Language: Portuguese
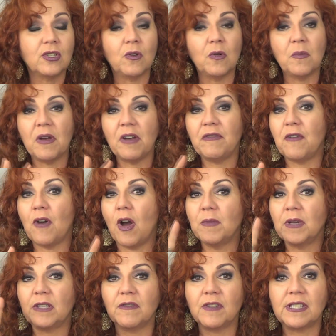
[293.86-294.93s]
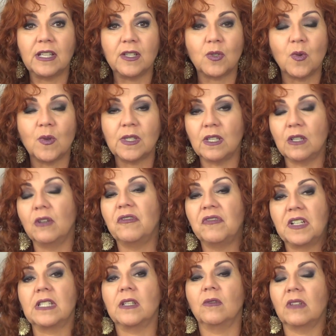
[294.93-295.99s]
de uma forma que vocês consigam
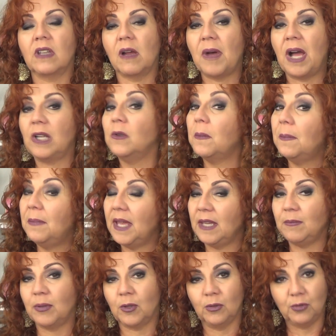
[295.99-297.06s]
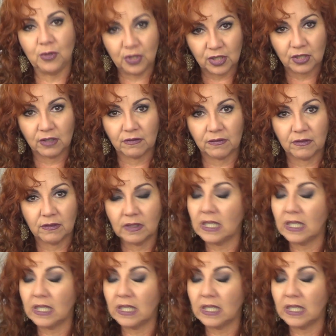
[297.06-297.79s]
fazer um trabalho bem produtivo.